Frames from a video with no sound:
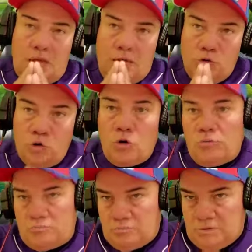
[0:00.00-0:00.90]

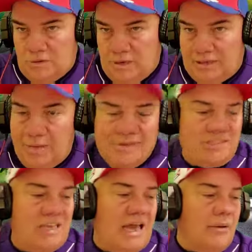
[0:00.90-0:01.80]
Ayudó en
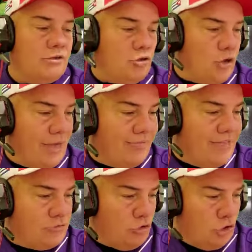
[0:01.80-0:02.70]
demasía a la victoria
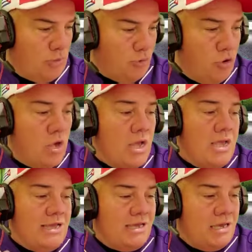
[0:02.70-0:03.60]
de su equipo
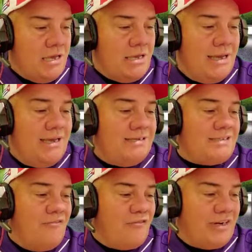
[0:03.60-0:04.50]
y eh,
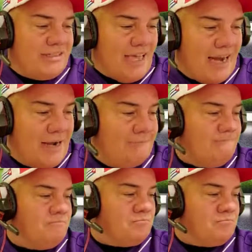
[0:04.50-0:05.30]
se enfrentarán